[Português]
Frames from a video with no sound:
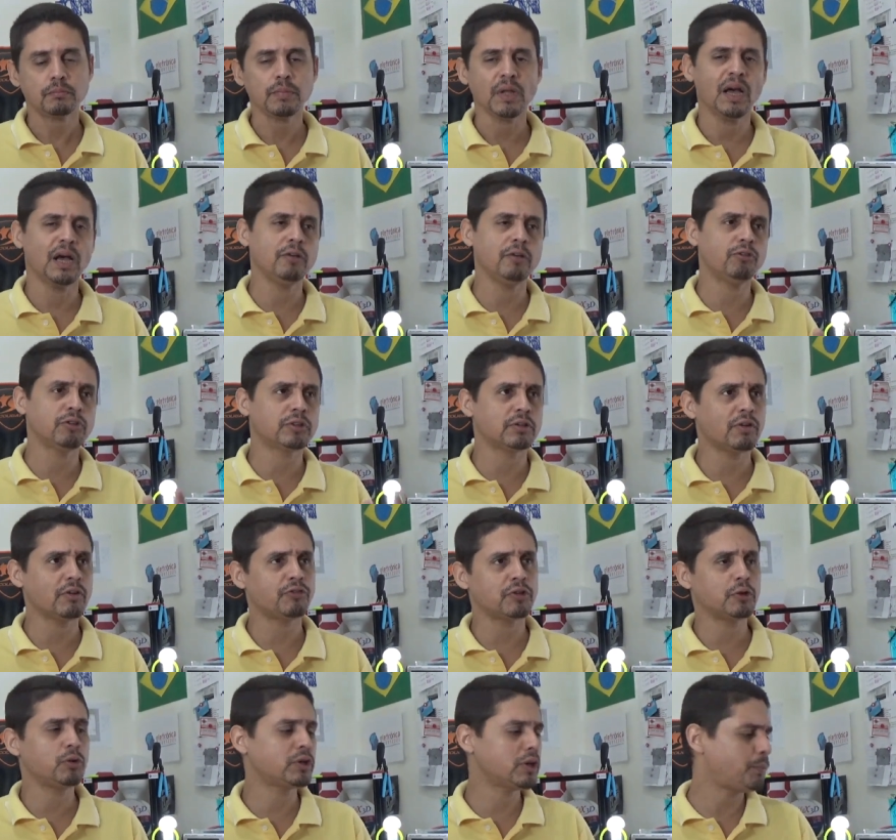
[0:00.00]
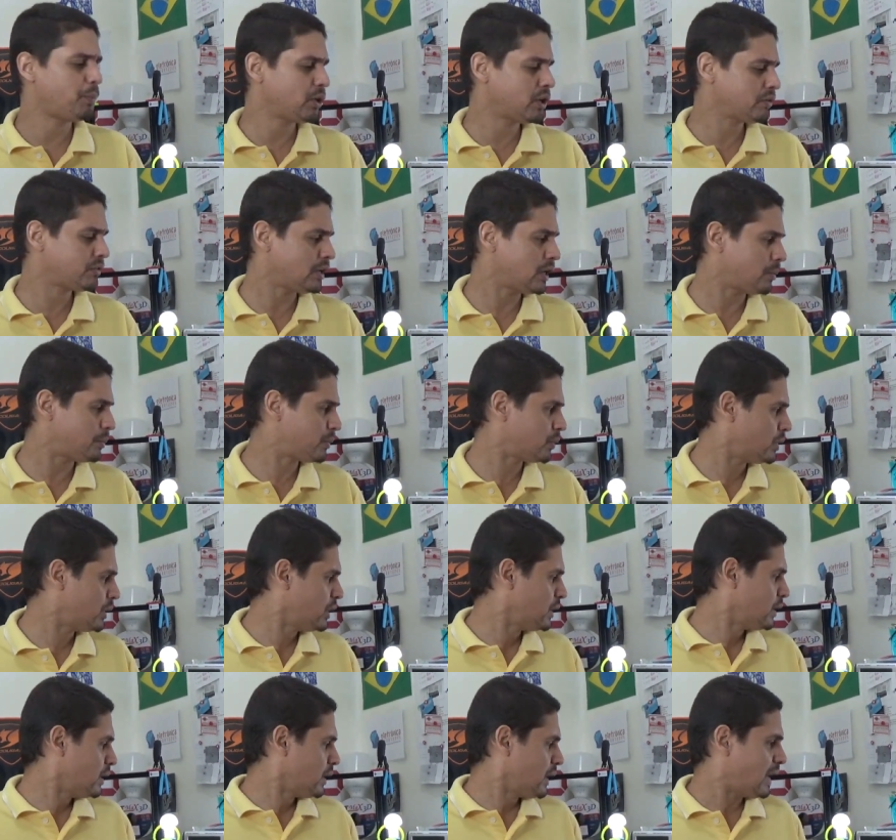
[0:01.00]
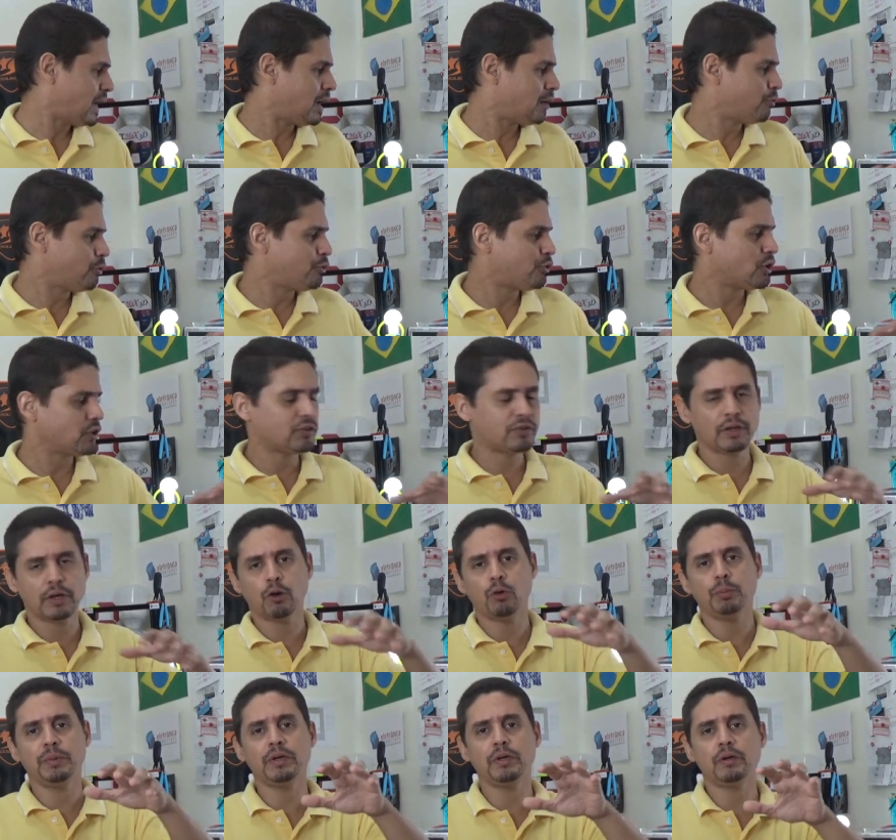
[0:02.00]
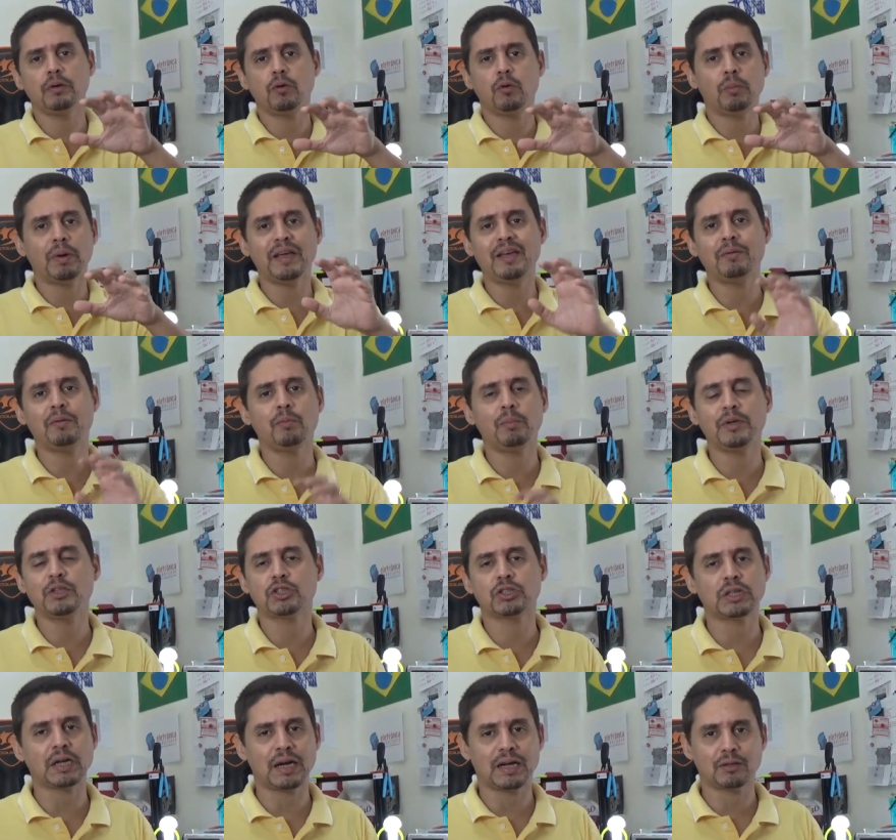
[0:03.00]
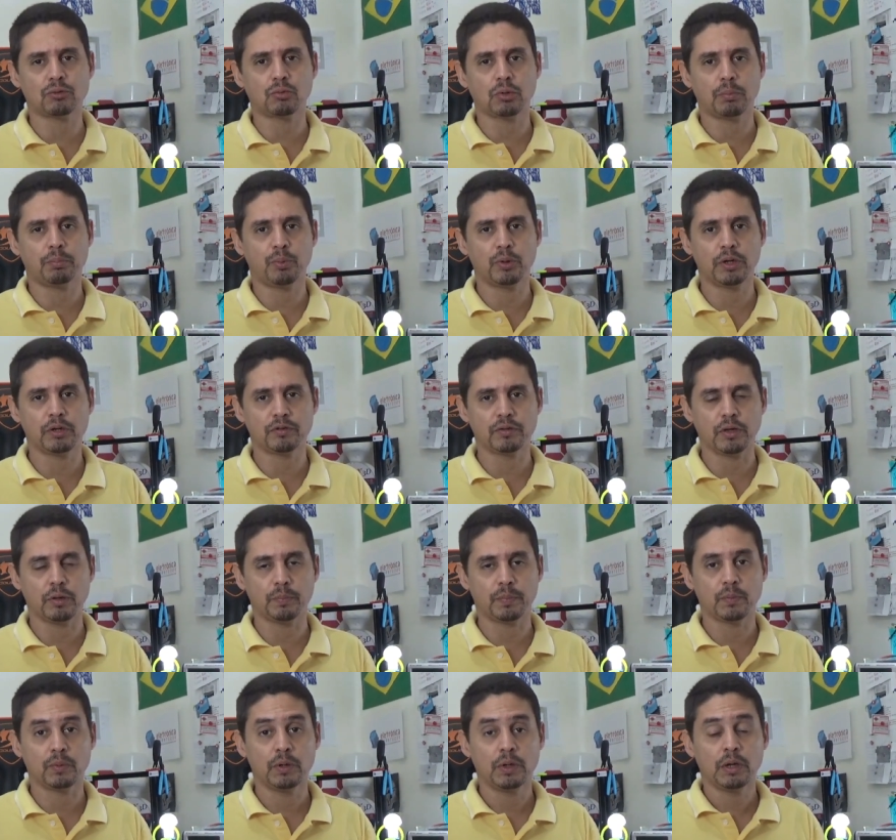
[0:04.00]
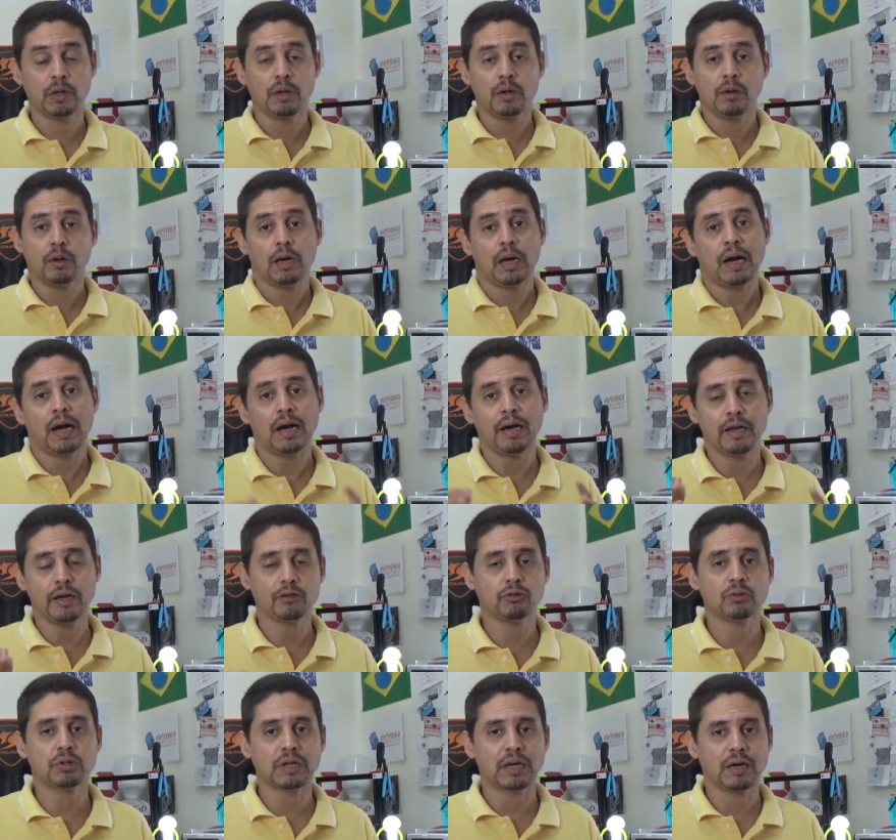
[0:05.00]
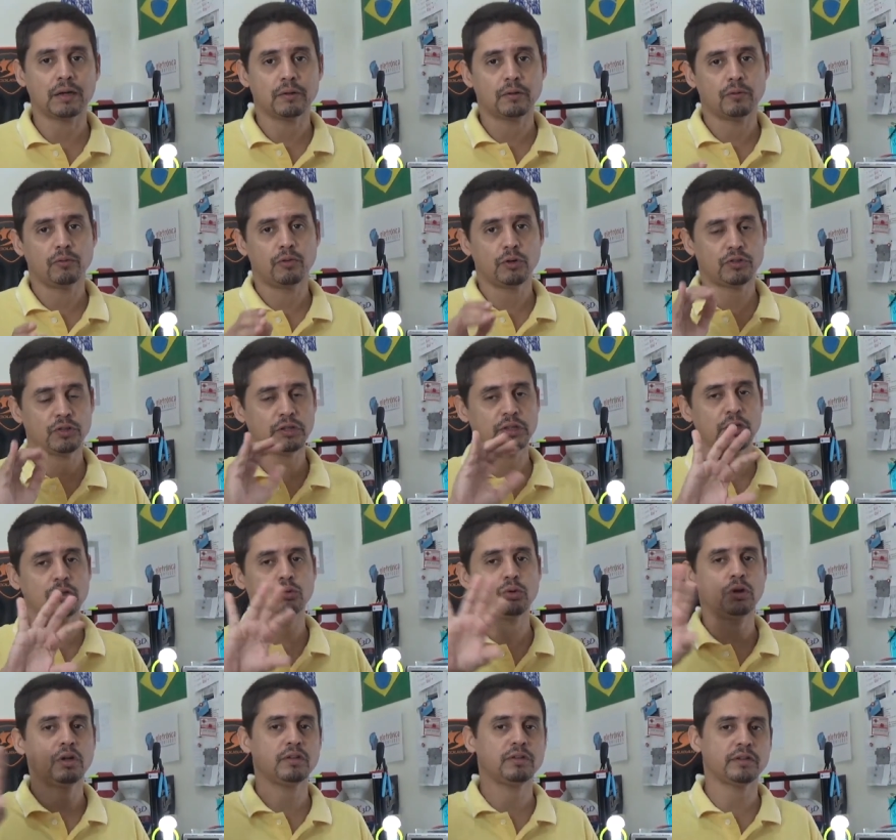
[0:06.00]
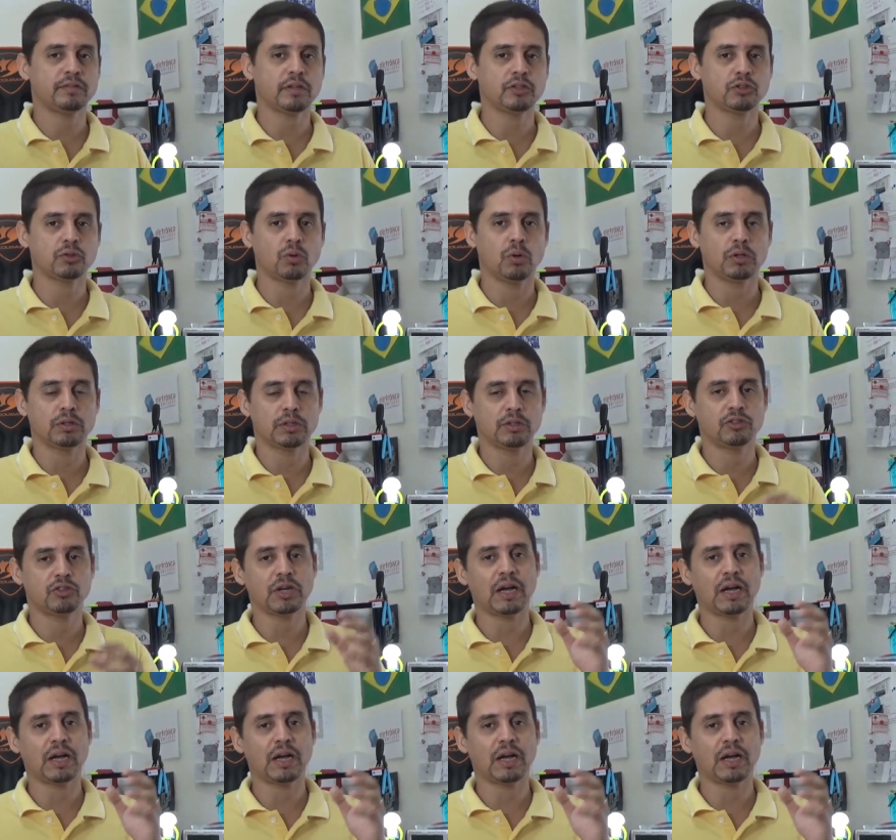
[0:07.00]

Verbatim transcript: Aí você vai fazer o que, por exemplo? Ah, vou fazer uma, uma, uma estátua, por exemplo. Aí resultado, você tem todas essas contas.